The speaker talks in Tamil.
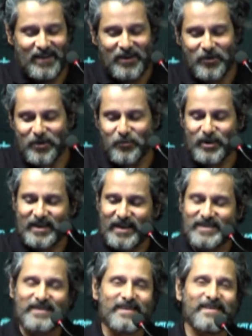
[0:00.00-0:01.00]
என்னோட கூட
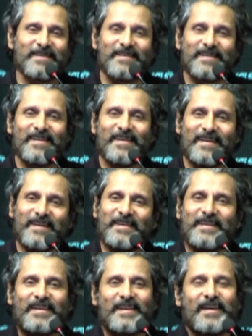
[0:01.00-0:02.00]
நடித்த
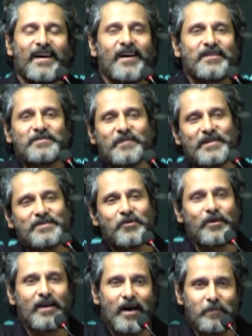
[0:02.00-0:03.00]
ஆர்டிஸ்ட் பற்றி
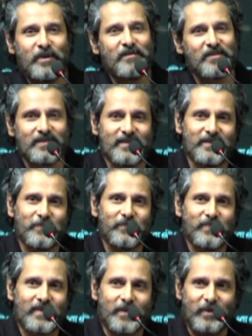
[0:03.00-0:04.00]
சொல்லணும் அபி வந்து
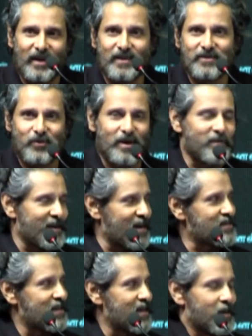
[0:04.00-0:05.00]
நம்ம எல்லாரும் சொல்ல விட
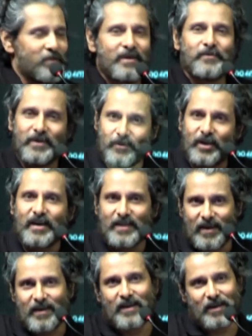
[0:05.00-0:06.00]
ஆக்சுவலி அபி இன்னொரு
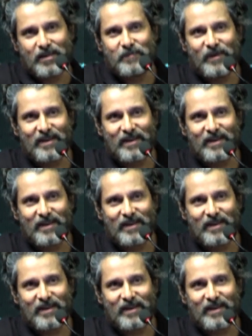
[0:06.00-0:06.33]
கதாநாயகன் அந்த